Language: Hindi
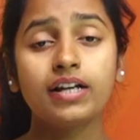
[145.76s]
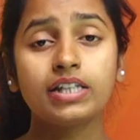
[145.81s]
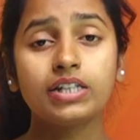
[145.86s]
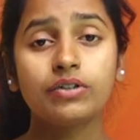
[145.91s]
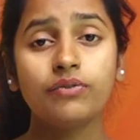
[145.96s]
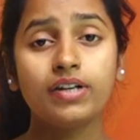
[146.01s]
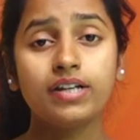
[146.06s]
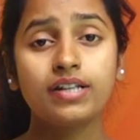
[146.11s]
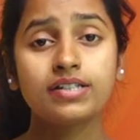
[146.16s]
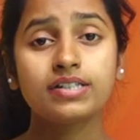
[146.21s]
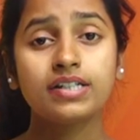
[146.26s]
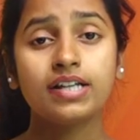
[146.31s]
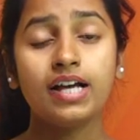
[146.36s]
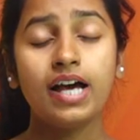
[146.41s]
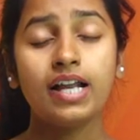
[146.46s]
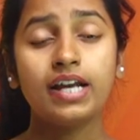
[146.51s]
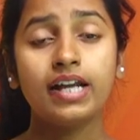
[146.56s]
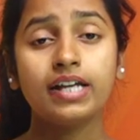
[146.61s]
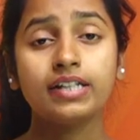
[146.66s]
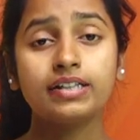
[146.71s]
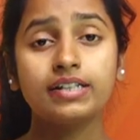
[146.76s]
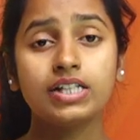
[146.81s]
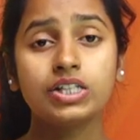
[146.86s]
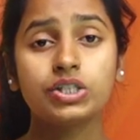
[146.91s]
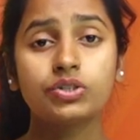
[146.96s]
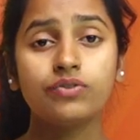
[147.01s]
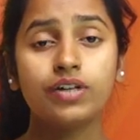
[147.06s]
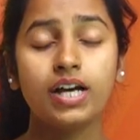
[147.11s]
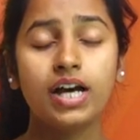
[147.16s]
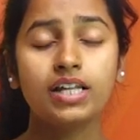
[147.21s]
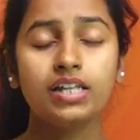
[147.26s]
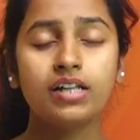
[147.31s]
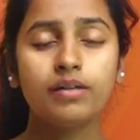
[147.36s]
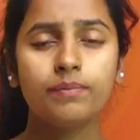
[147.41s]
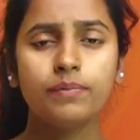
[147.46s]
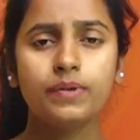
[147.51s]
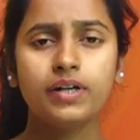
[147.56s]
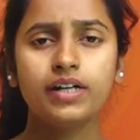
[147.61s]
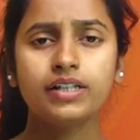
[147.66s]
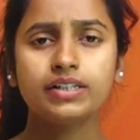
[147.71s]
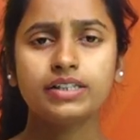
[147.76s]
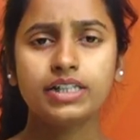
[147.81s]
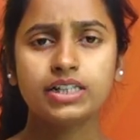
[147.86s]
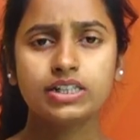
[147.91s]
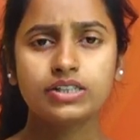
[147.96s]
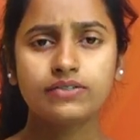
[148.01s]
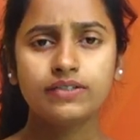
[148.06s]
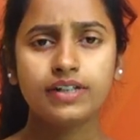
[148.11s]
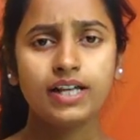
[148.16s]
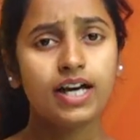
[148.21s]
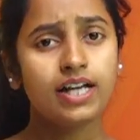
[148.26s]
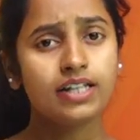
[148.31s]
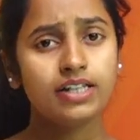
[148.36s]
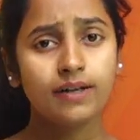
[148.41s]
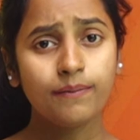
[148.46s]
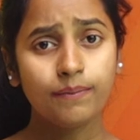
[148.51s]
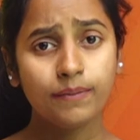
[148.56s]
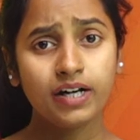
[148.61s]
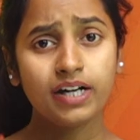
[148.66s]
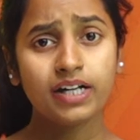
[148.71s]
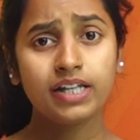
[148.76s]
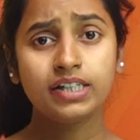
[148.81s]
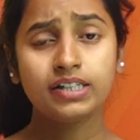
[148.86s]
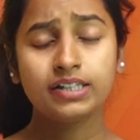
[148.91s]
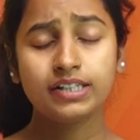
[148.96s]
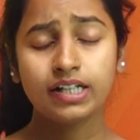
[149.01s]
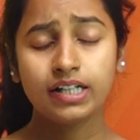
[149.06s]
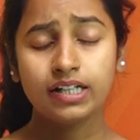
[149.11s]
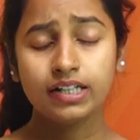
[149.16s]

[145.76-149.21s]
करते हुए नजर आ रहे तेजस्वी यादव पर तेजस्वी यादव खरीद